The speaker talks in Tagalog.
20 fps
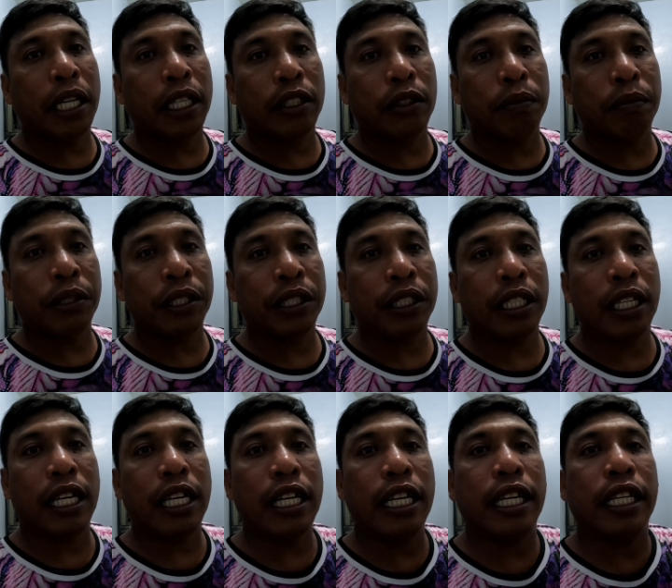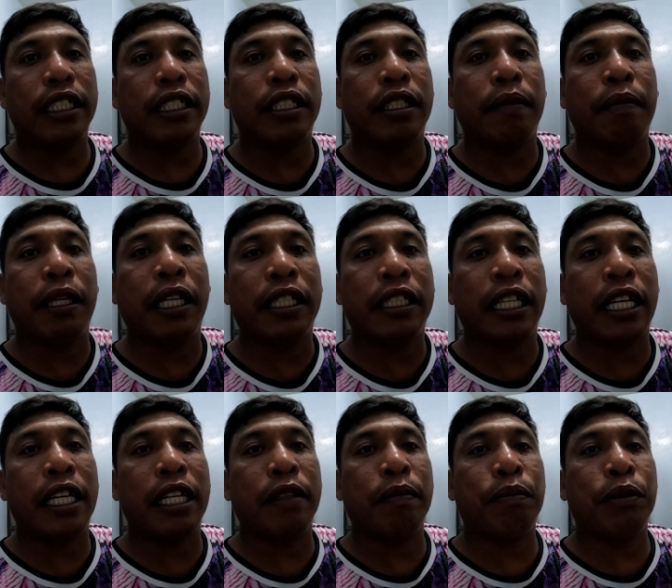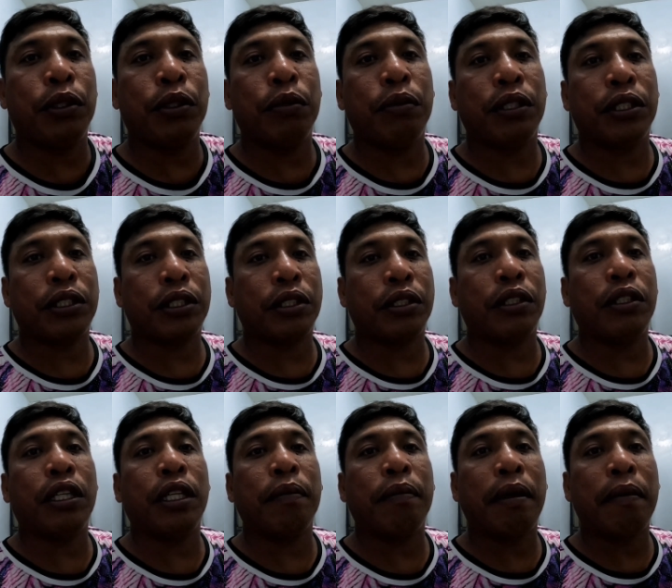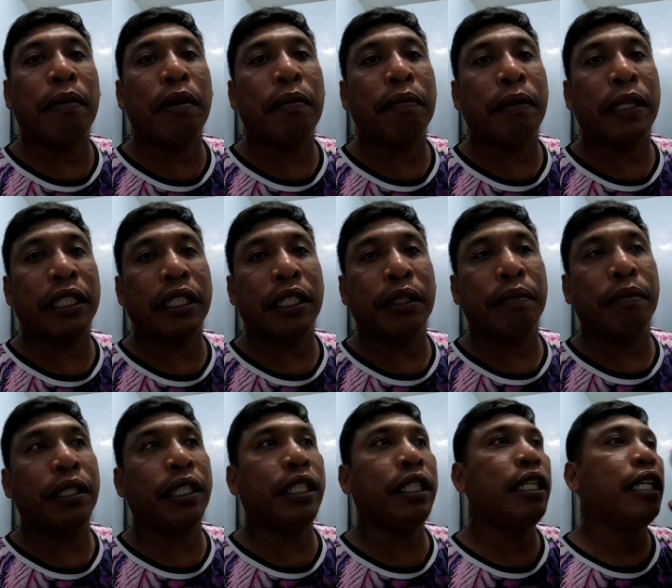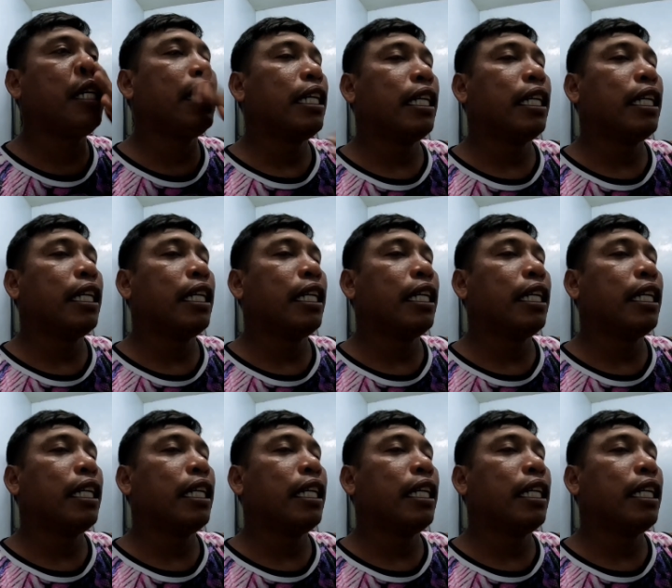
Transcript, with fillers: Vlog Official at sa mga silent viewers ko kay Ma'am Mampa TV.